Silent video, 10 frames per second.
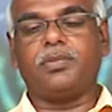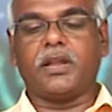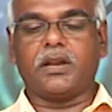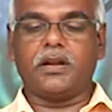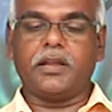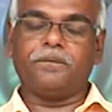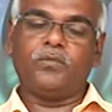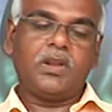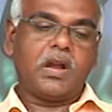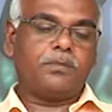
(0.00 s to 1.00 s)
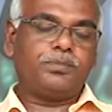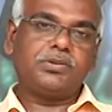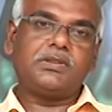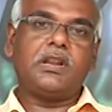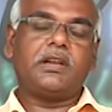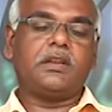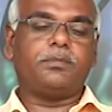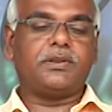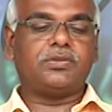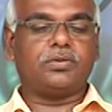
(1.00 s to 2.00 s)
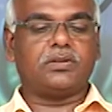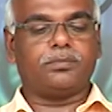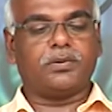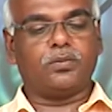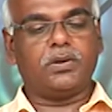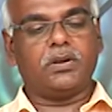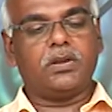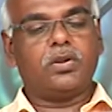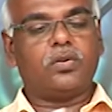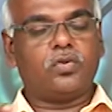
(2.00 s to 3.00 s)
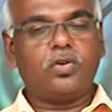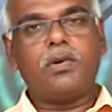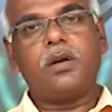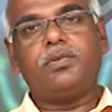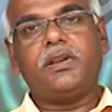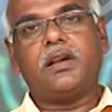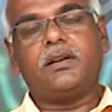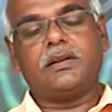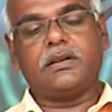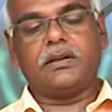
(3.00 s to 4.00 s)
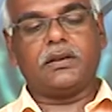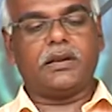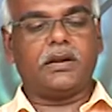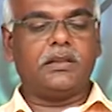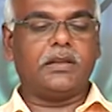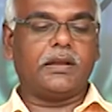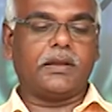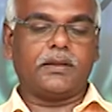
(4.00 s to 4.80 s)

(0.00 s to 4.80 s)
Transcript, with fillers: பிள்ளைகளை அப்போஸ்தலாகிய பரிசுத்த பவுல் ரோமாபுரியாருக்கு எழுதின